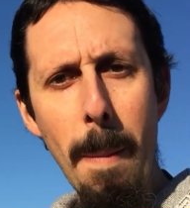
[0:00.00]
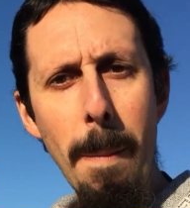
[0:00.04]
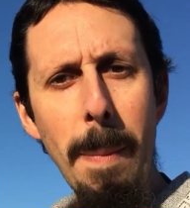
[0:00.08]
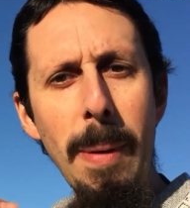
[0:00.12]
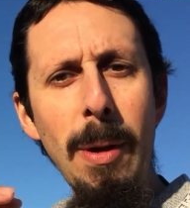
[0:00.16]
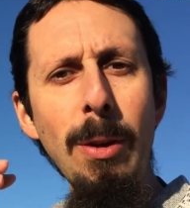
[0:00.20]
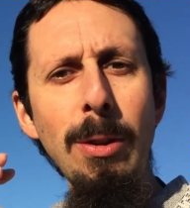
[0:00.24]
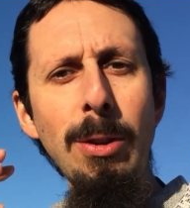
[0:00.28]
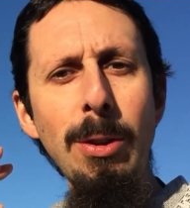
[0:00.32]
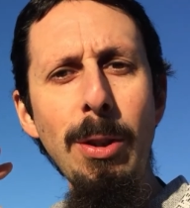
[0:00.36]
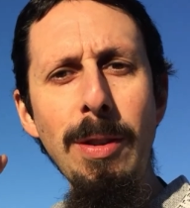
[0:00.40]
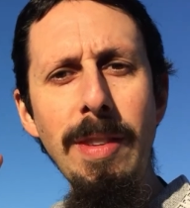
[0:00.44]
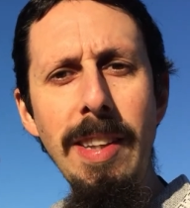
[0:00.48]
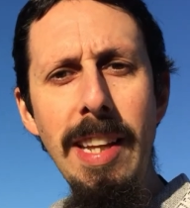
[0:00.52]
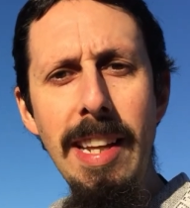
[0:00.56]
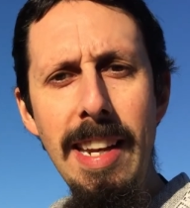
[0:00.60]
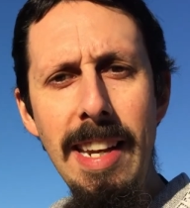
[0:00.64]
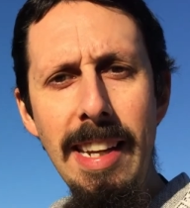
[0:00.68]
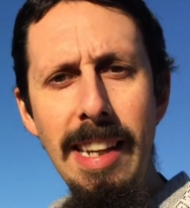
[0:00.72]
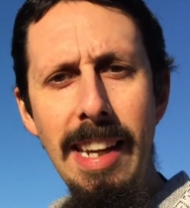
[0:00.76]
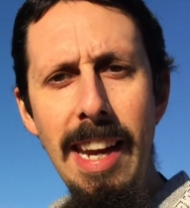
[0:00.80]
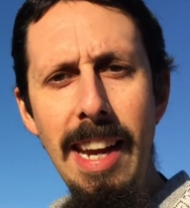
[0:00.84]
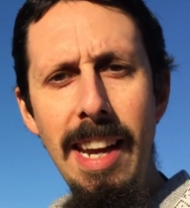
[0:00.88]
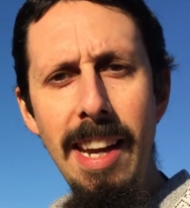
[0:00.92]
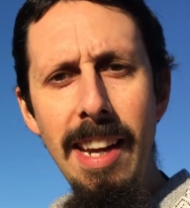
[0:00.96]
¿Pero
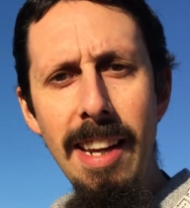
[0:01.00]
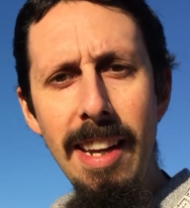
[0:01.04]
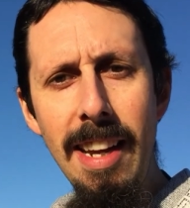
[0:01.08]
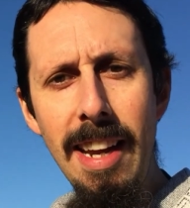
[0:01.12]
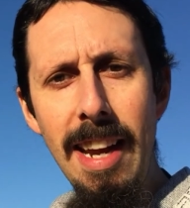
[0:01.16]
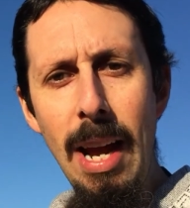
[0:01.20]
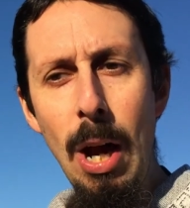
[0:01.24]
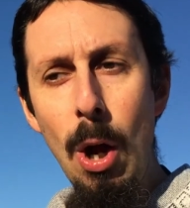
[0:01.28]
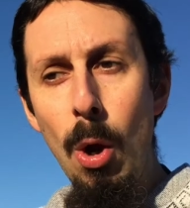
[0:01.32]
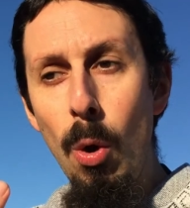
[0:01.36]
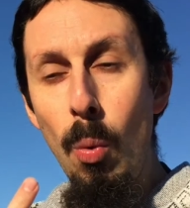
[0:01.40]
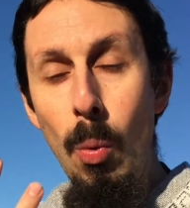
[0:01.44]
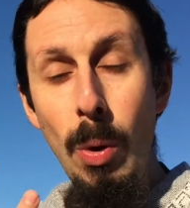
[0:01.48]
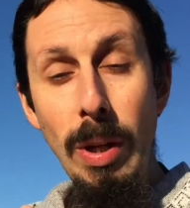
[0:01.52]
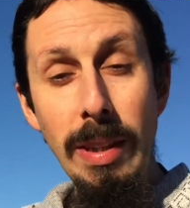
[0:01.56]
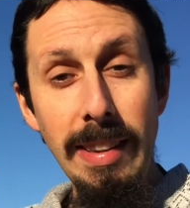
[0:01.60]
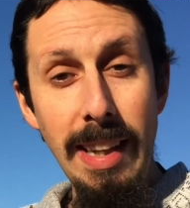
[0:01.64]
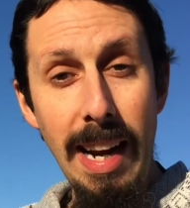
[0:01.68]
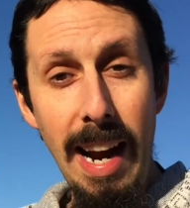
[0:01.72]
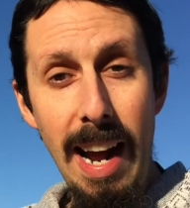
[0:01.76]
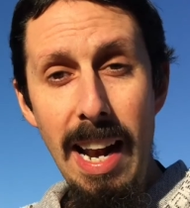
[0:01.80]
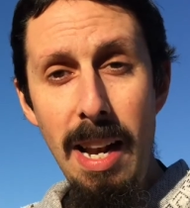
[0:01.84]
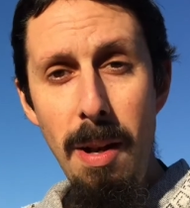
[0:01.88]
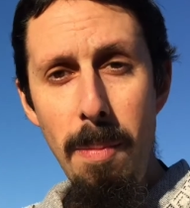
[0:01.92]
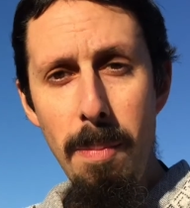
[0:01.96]
sostiene qué?
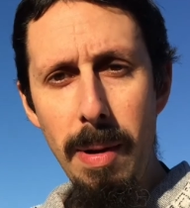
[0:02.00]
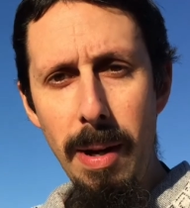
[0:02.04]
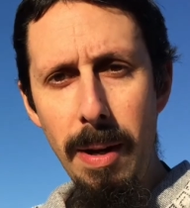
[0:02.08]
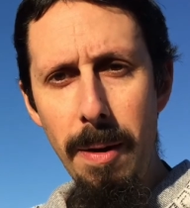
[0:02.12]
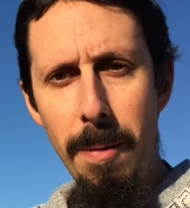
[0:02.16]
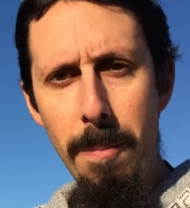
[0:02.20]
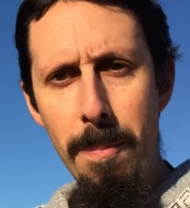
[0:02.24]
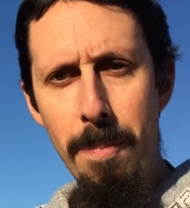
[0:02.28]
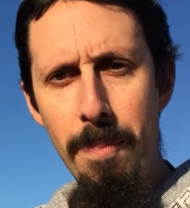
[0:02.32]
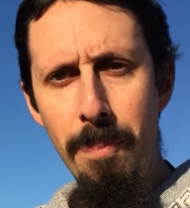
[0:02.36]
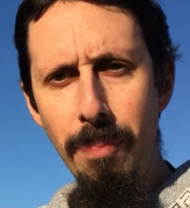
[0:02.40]
Nuestra alma.